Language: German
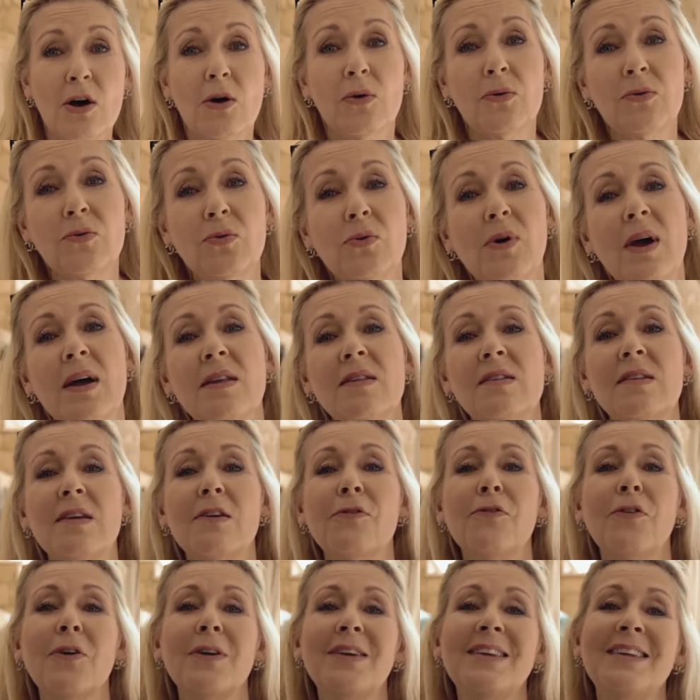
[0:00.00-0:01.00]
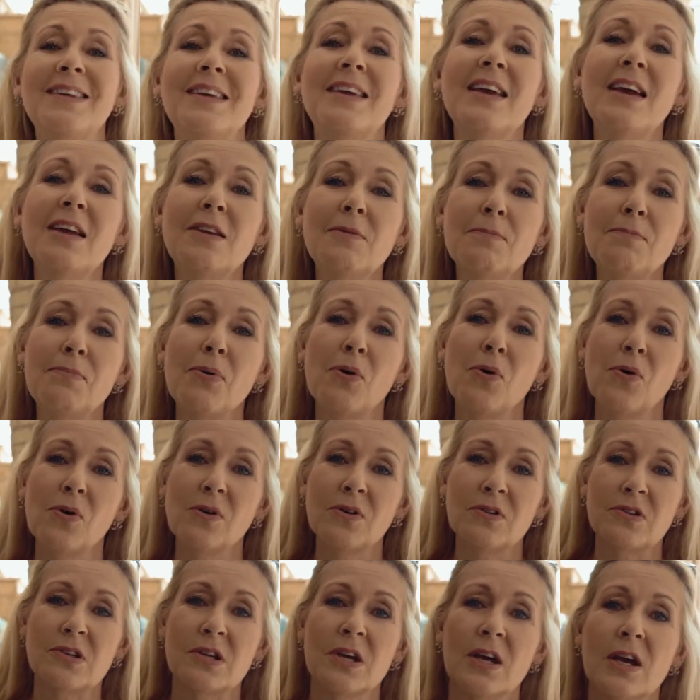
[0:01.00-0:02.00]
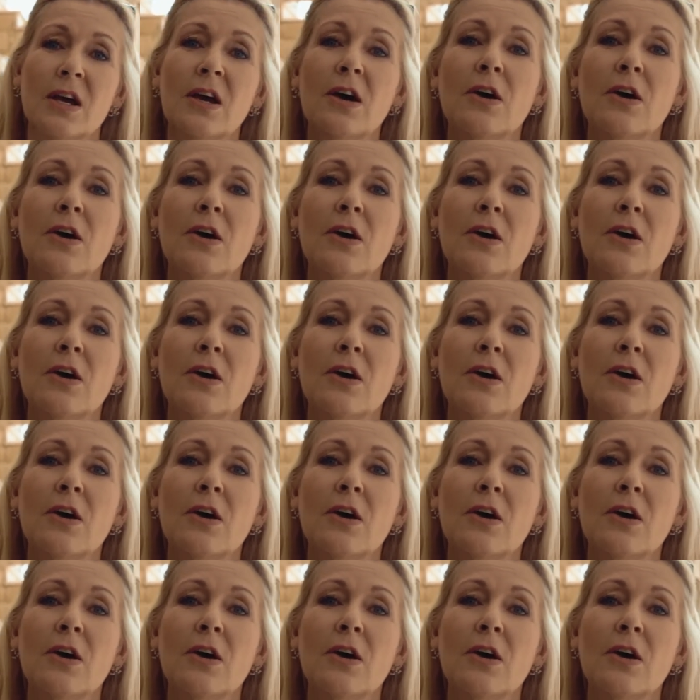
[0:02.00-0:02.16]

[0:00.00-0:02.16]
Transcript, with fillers: Und du kannst dich von jedem Punkt